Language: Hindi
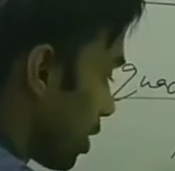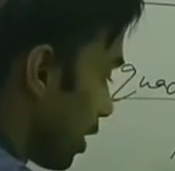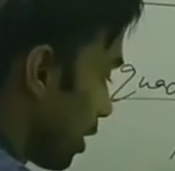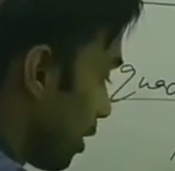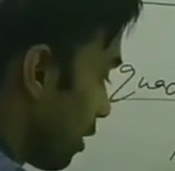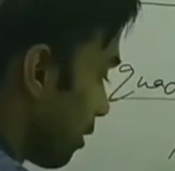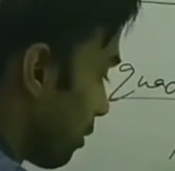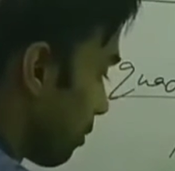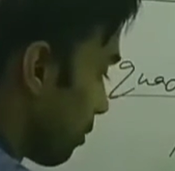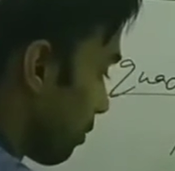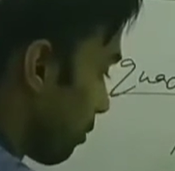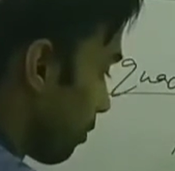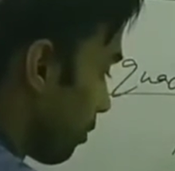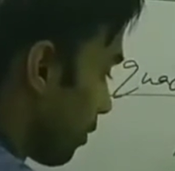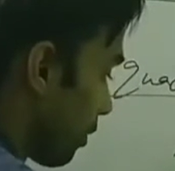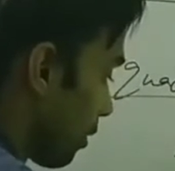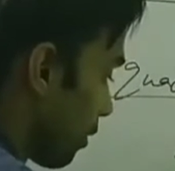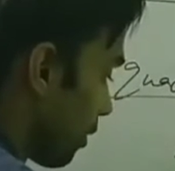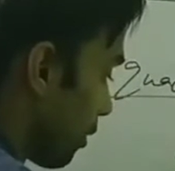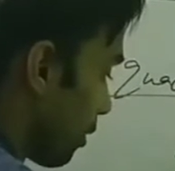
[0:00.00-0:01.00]
क्या हो जाएगी
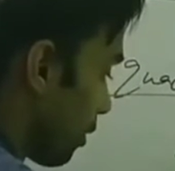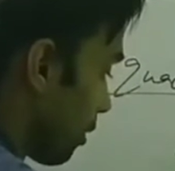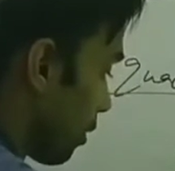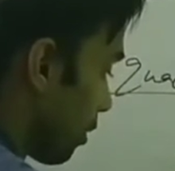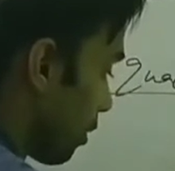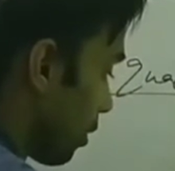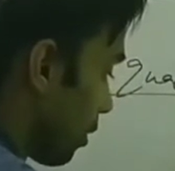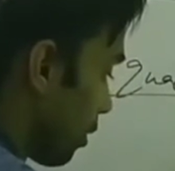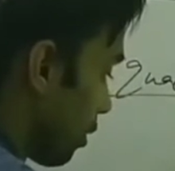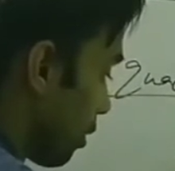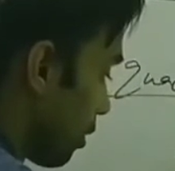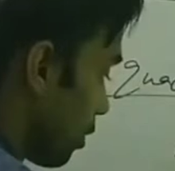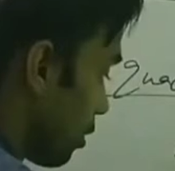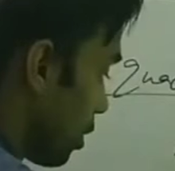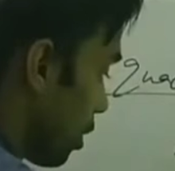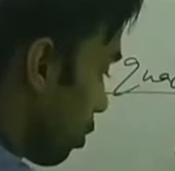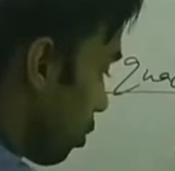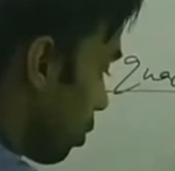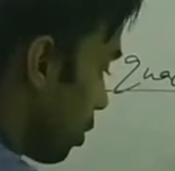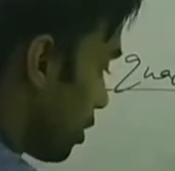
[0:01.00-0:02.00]

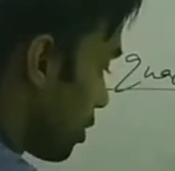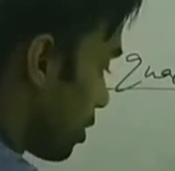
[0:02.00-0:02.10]
ये